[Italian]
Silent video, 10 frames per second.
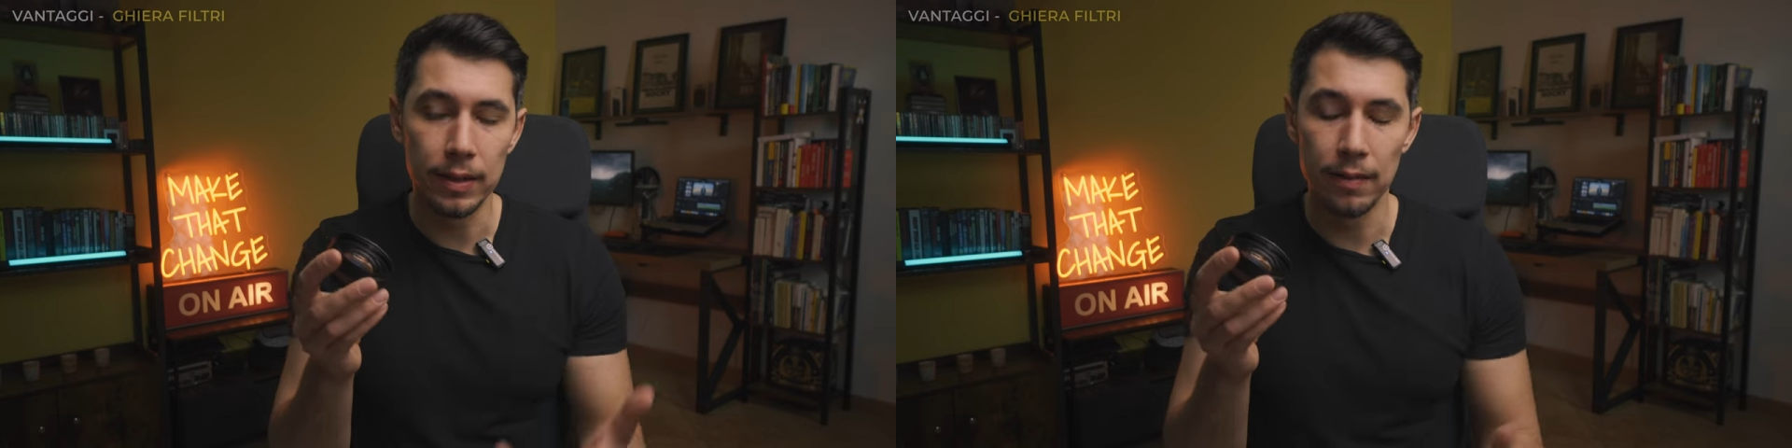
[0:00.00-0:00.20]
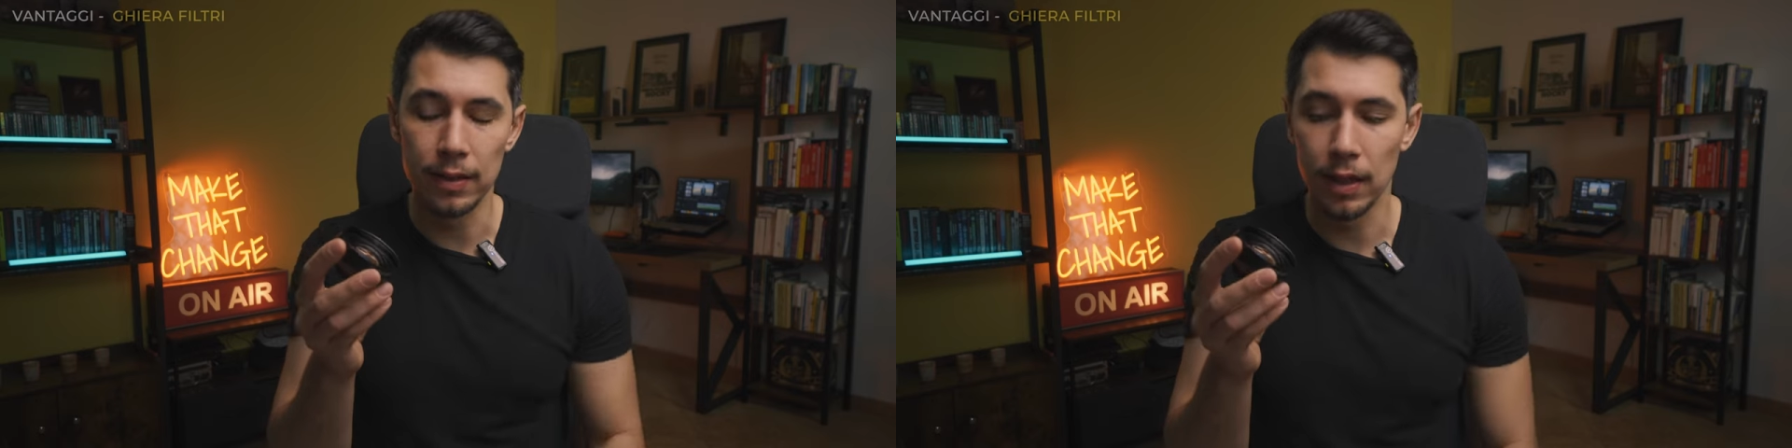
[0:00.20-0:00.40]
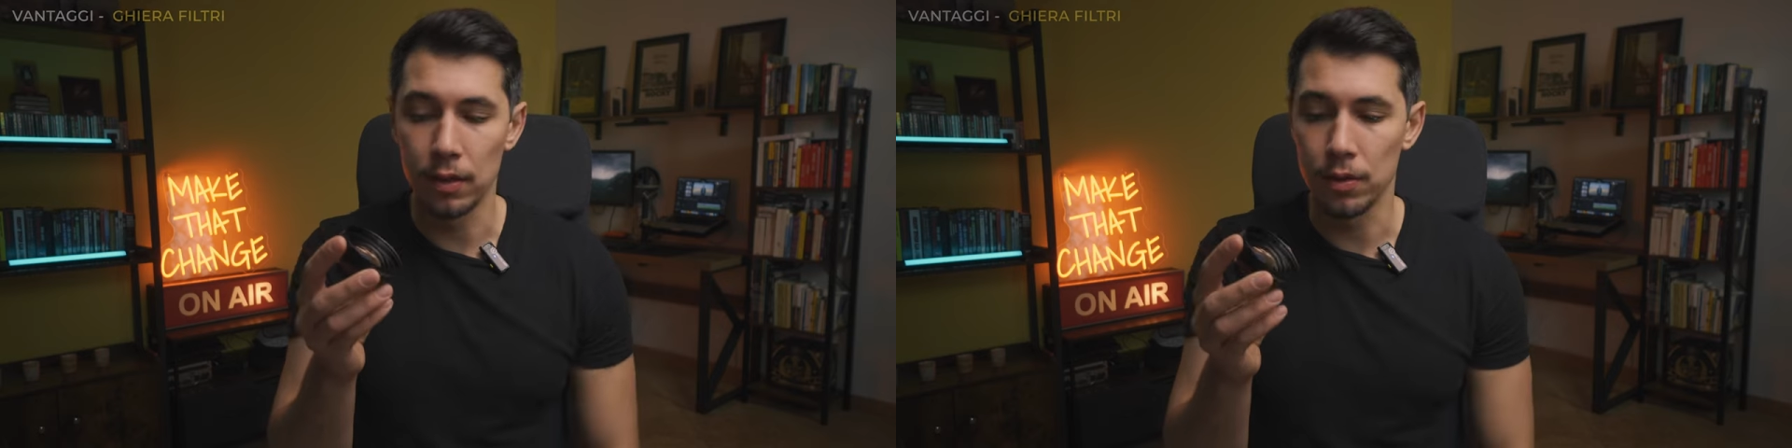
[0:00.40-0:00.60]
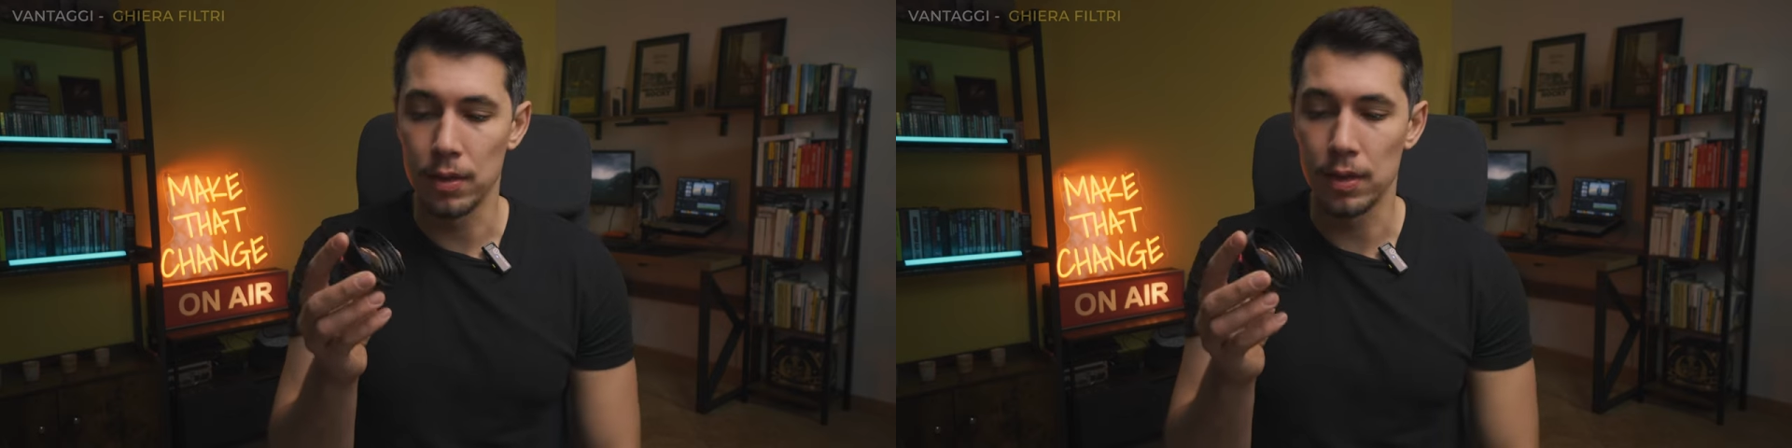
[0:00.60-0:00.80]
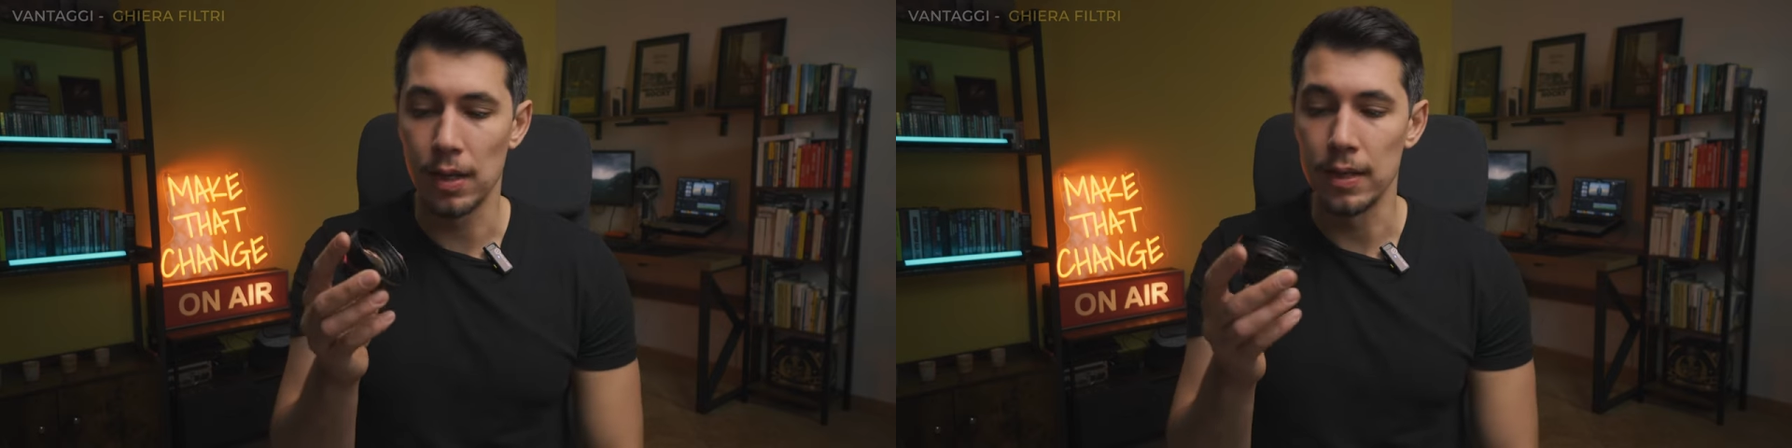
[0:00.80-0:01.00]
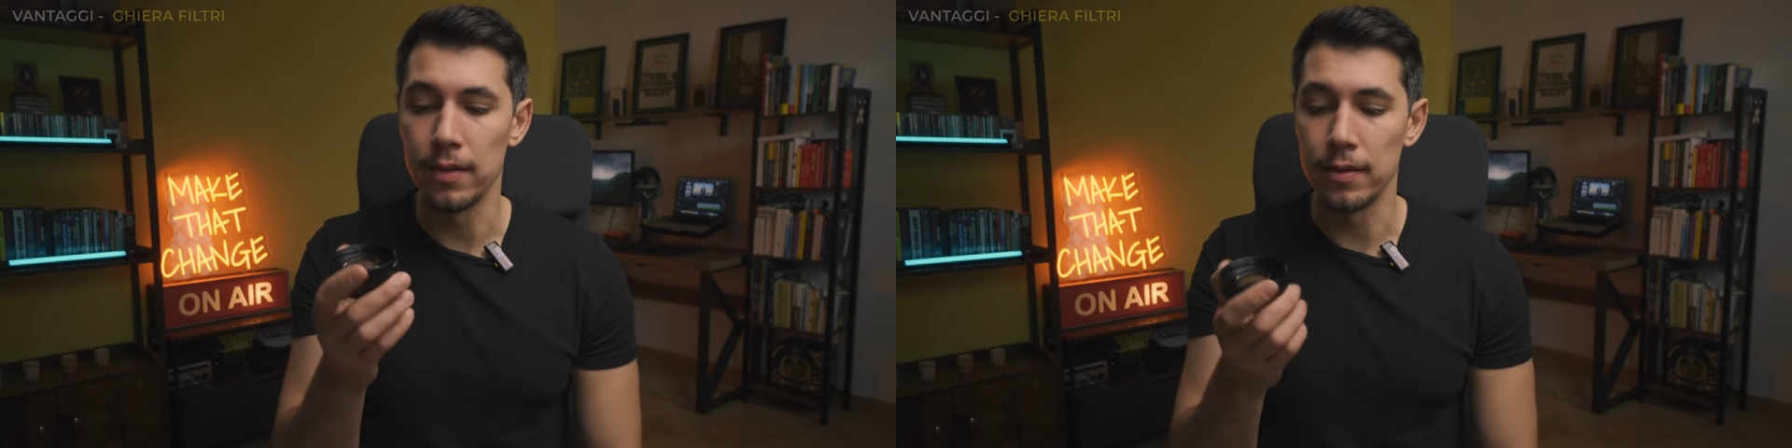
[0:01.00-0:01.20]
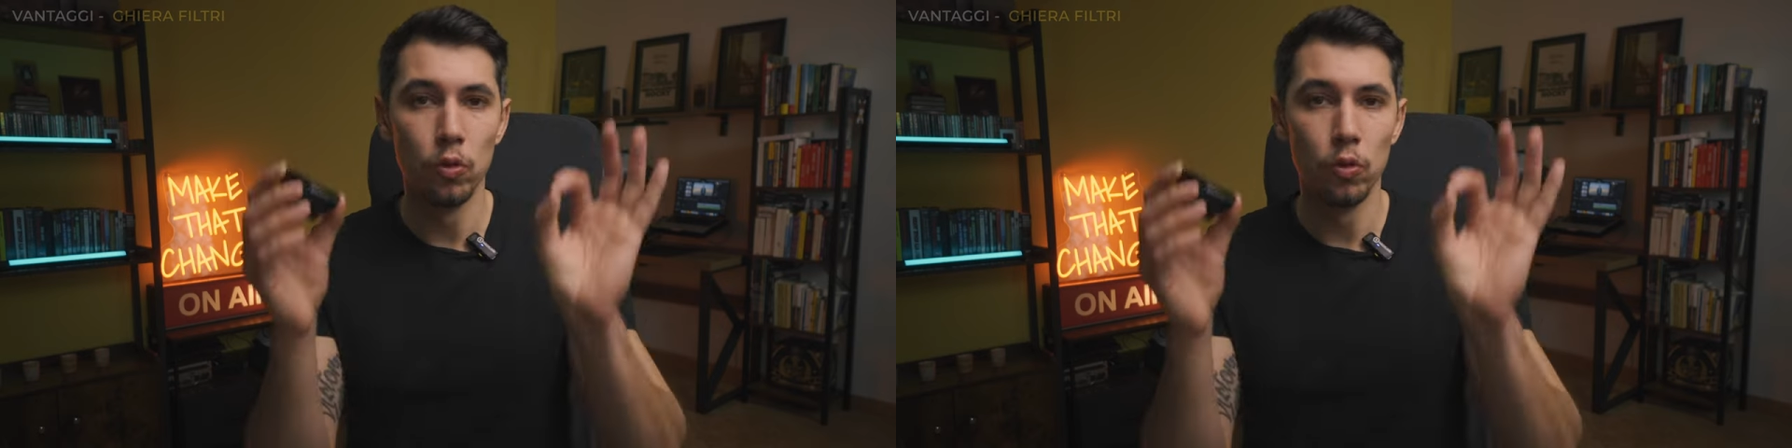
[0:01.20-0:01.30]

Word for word: davanti alla nostra lente.